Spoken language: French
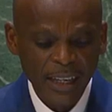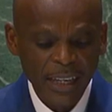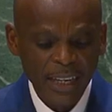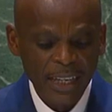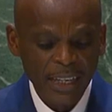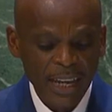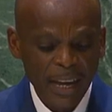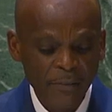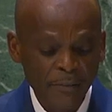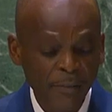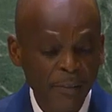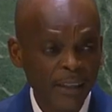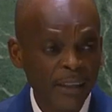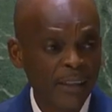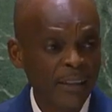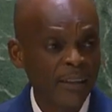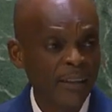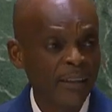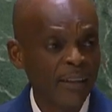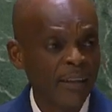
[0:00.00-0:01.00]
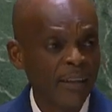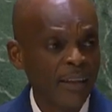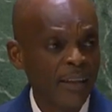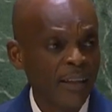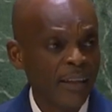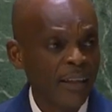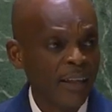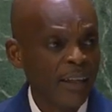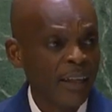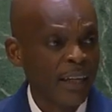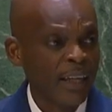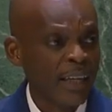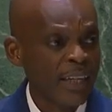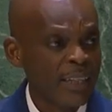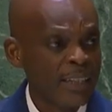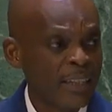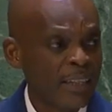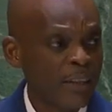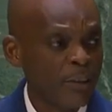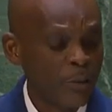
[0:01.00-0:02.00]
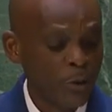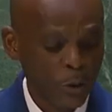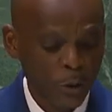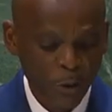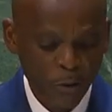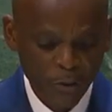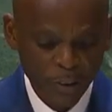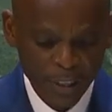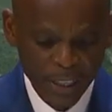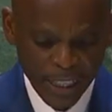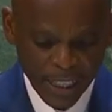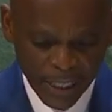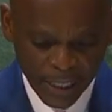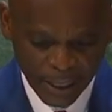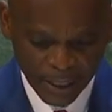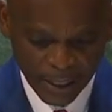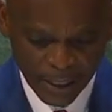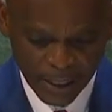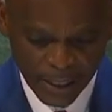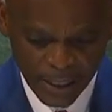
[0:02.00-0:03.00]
et l'Afrique risque de devenir